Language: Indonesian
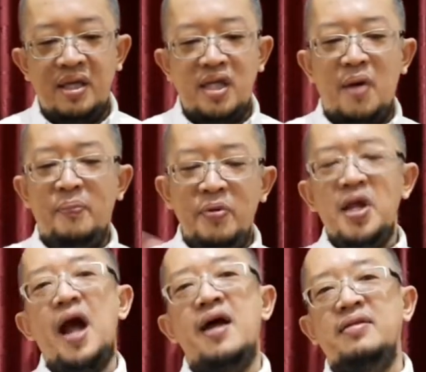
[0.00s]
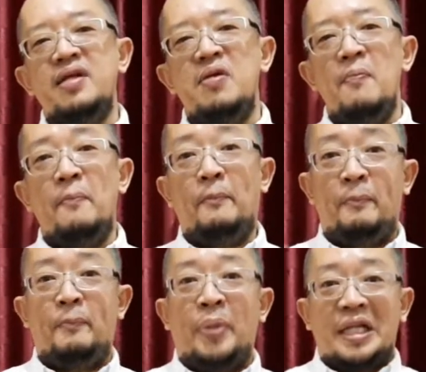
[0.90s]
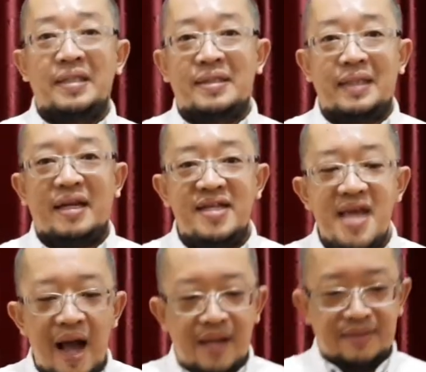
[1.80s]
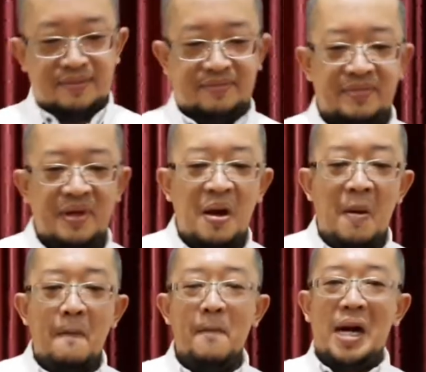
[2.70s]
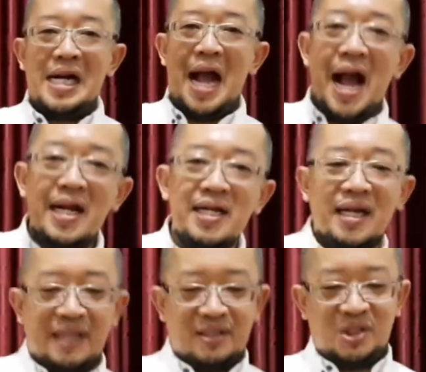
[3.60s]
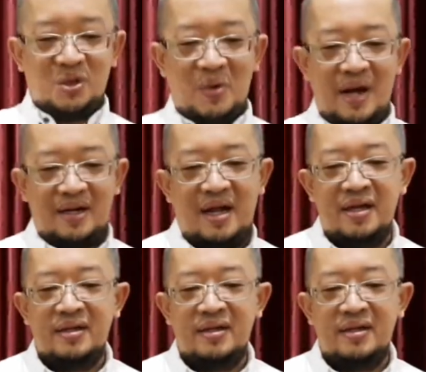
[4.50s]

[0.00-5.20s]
yang punya arti ber berteriak, mengangkat suara